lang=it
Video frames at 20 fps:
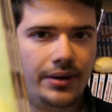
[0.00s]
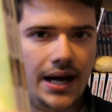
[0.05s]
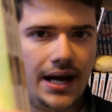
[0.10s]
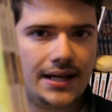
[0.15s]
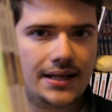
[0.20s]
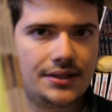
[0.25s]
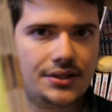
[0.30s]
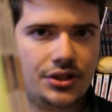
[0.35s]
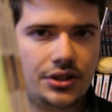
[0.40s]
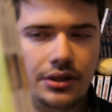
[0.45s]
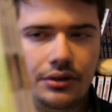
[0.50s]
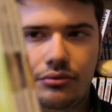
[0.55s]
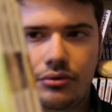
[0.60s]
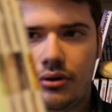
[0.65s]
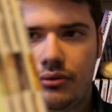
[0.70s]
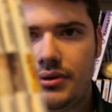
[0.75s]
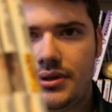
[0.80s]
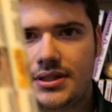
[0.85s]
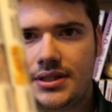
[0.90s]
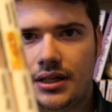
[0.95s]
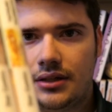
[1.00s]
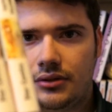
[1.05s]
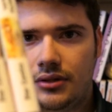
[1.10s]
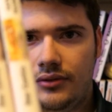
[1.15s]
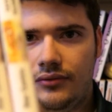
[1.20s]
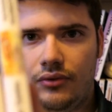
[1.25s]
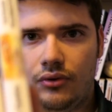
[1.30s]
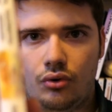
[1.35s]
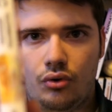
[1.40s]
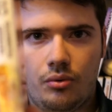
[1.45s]
Punch di cui ho acquistato
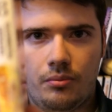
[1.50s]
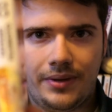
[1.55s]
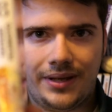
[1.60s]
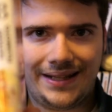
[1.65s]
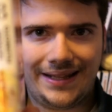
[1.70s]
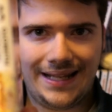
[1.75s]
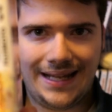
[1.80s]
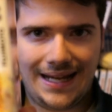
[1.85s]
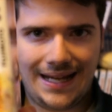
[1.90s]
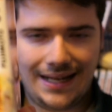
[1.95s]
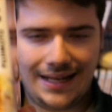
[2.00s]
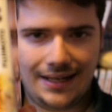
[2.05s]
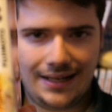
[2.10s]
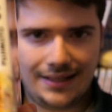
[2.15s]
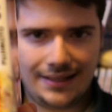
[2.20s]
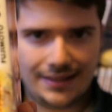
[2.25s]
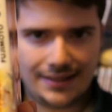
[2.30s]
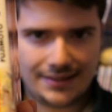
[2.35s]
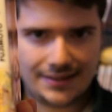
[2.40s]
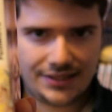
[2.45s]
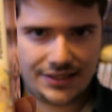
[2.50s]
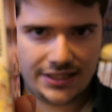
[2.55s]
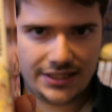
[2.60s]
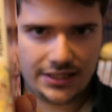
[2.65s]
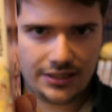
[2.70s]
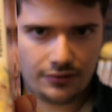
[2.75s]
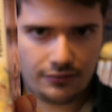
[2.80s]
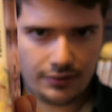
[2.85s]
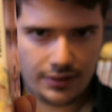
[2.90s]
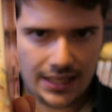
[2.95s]
i volumi dal
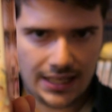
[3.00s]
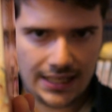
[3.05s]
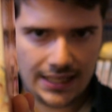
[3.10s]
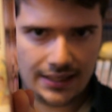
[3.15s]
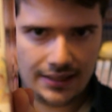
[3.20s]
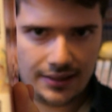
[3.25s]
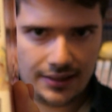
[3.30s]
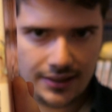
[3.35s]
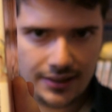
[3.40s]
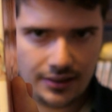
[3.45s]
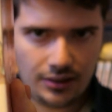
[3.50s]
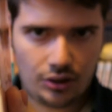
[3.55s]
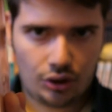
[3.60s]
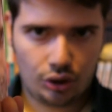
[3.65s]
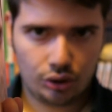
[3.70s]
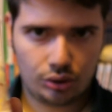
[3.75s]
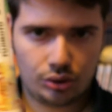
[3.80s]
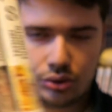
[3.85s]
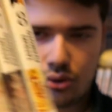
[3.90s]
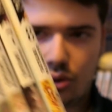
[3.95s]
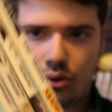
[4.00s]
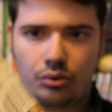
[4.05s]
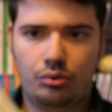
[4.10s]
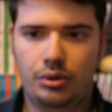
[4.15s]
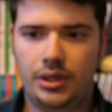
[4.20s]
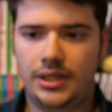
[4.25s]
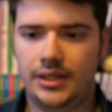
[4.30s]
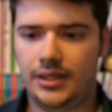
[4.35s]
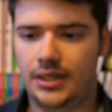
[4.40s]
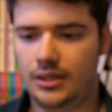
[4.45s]
5 al 8,
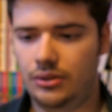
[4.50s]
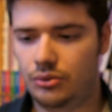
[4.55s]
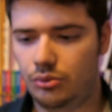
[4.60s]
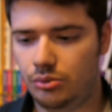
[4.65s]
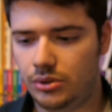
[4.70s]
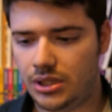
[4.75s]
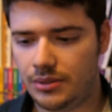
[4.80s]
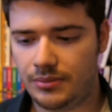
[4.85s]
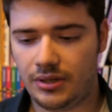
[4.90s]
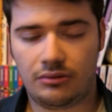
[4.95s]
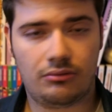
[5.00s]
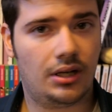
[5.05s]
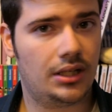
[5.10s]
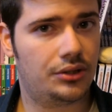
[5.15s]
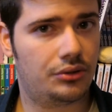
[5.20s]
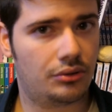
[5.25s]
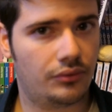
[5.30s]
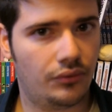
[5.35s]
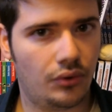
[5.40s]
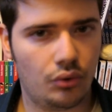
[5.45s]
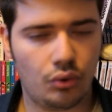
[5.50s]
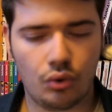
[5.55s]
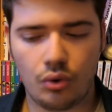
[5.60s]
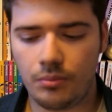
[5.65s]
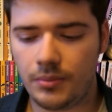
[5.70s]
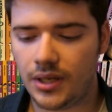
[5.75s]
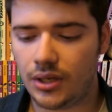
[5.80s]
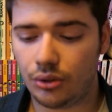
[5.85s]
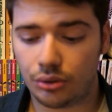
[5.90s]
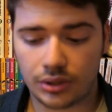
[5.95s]
quindi gli ultimi 4
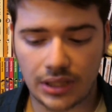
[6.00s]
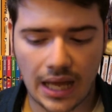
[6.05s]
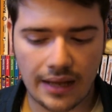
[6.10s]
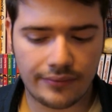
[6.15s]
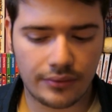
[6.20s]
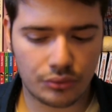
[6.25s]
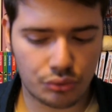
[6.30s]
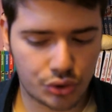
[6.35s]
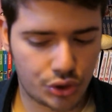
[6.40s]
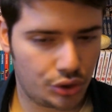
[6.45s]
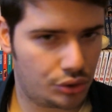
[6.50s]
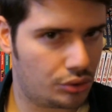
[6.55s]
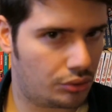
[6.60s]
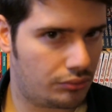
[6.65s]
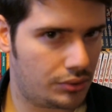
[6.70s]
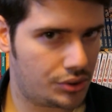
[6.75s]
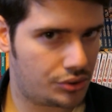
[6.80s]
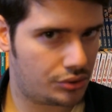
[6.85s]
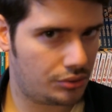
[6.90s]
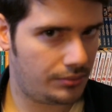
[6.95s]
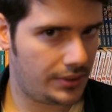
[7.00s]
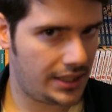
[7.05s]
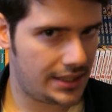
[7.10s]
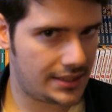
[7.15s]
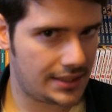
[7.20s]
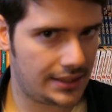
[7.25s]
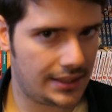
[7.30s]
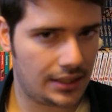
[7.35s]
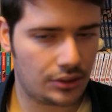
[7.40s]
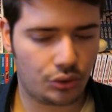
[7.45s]
volumi, l'ottavo è uscito questo
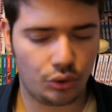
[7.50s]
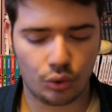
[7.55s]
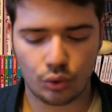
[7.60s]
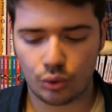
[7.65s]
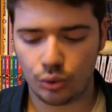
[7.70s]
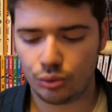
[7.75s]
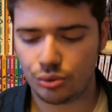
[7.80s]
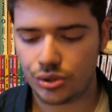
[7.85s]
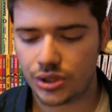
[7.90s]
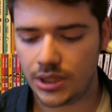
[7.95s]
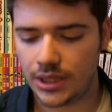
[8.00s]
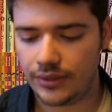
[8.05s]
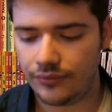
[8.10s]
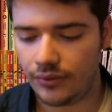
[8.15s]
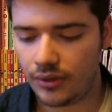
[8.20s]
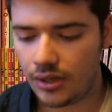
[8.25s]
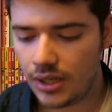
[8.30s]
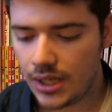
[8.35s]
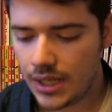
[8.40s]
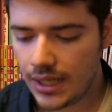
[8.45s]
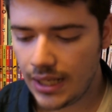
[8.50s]
mese ed è il conclusivo,